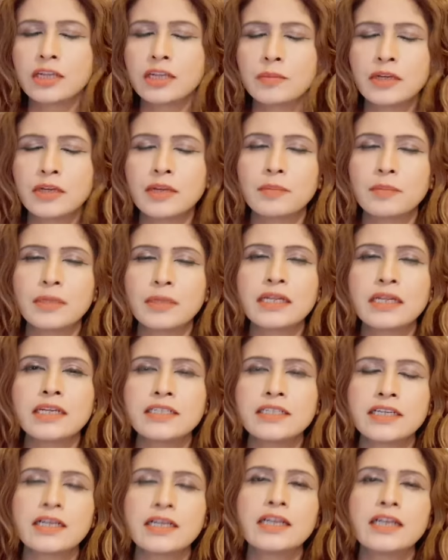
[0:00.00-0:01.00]
गलत मतलब मत
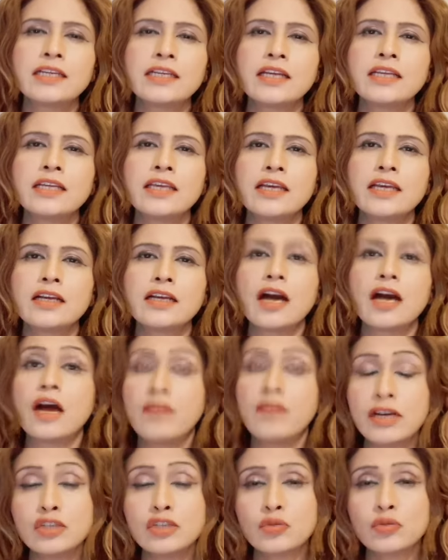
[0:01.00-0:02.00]
लीजिएगा यानी एक
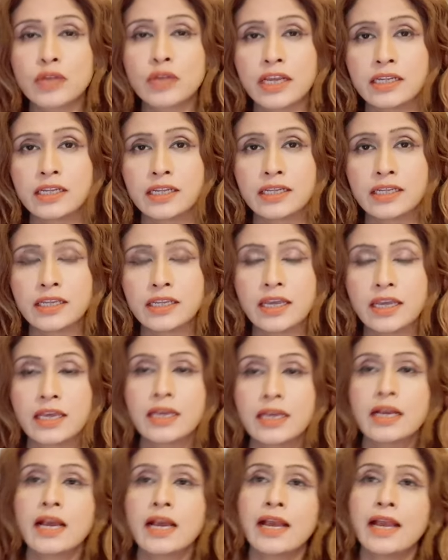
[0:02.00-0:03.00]
आवाज़ सुनाई देती
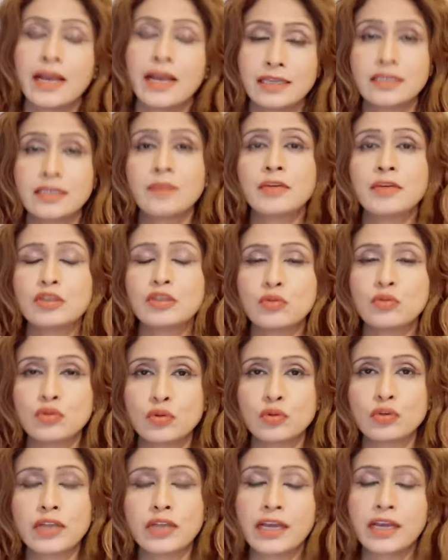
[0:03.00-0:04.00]
है ऐसा
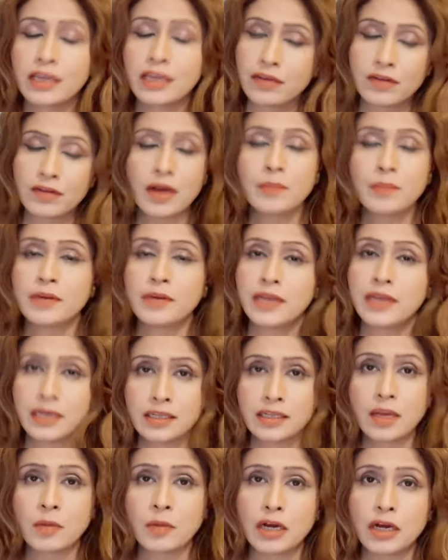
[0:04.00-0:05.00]
महसूस होता है कि वहाँ पर
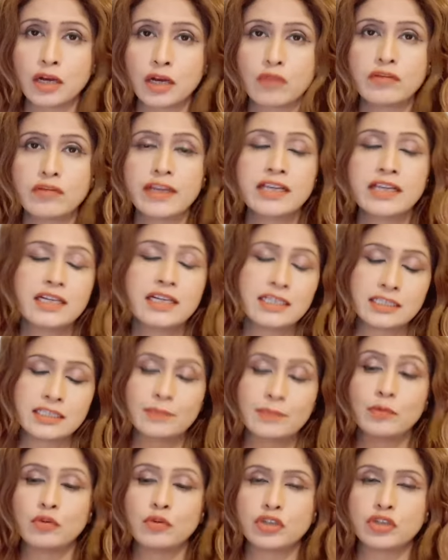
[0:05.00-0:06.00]
एक धमाका हुआ एक
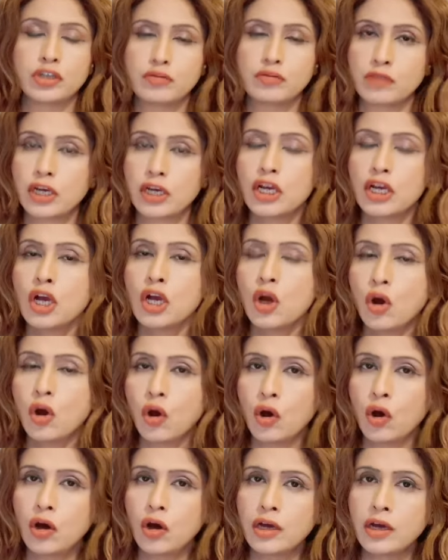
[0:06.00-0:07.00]
एक्सप्लोजन
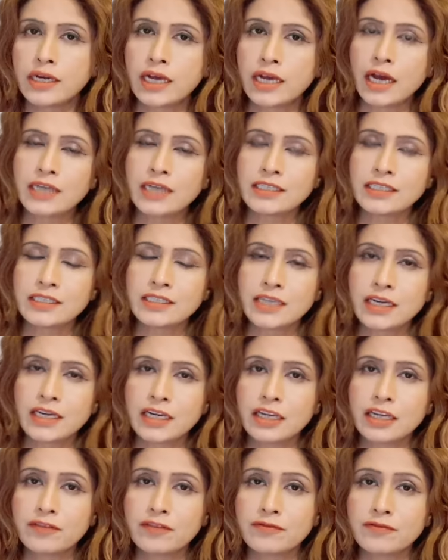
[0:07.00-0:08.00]
हुआ और कहा यह जा
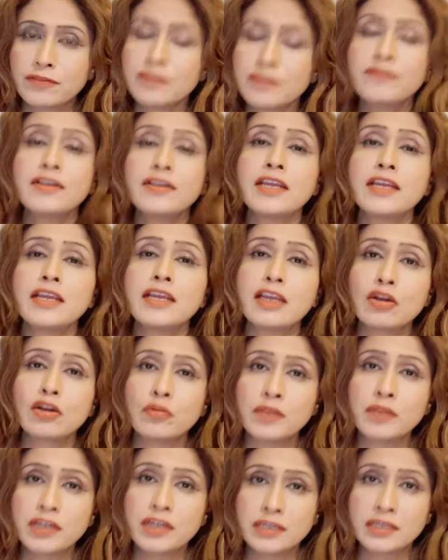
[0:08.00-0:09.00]
रहा है कि फिफ्टी
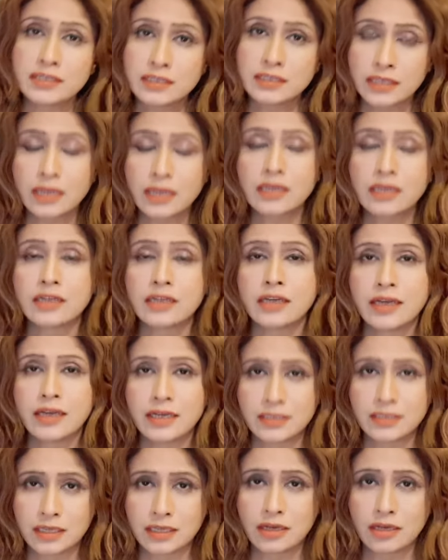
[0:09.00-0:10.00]
किलोमीटर्स तक
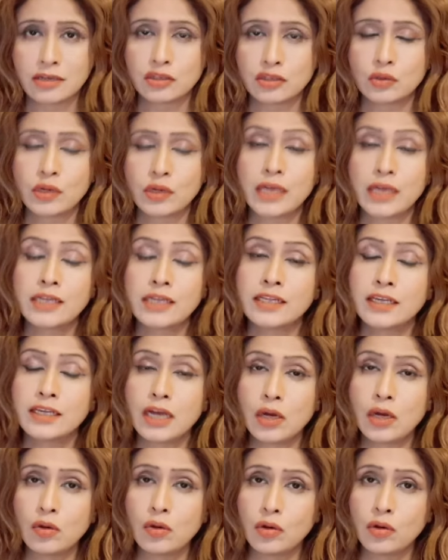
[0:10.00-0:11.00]
ऐसा सुनाई
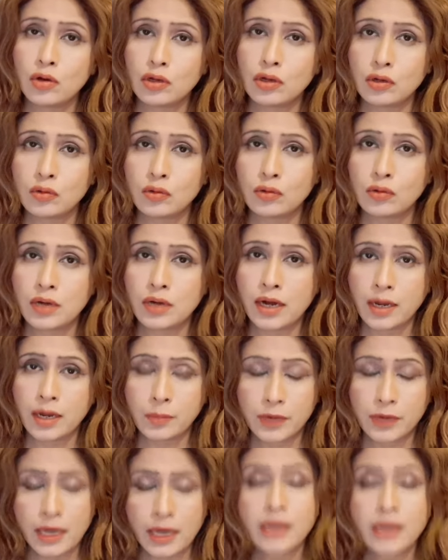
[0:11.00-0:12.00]
दिया और लोग
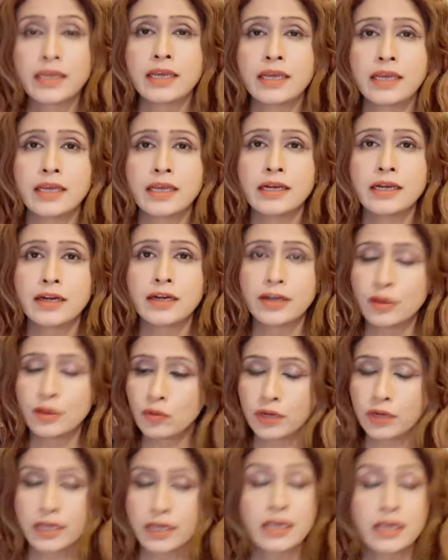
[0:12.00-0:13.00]
हड़बड़ा के खड़े
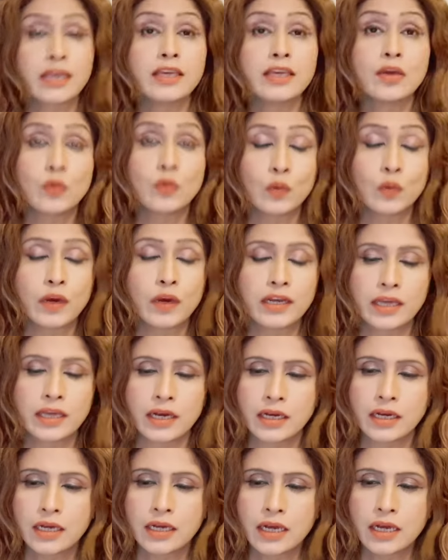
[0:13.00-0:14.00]
हो गए कि ये हुआ
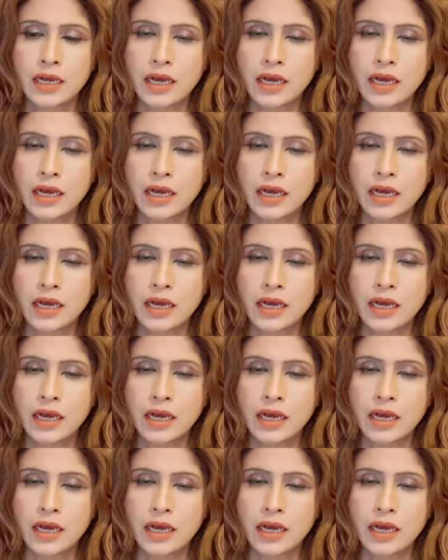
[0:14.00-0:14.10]
क्या